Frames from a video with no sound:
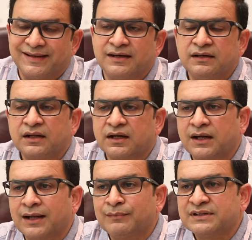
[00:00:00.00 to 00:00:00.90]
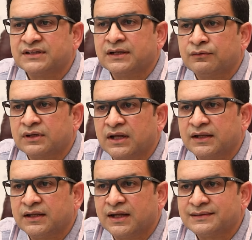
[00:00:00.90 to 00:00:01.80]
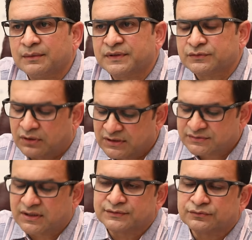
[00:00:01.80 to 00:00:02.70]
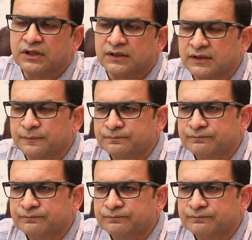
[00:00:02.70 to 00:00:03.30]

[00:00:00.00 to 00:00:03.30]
ఎన్ని రకాల మజ్జిగలు ఉంటాయి అని చెప్పేసి ఒక లిస్ట్ రాసుకున్నాను నేను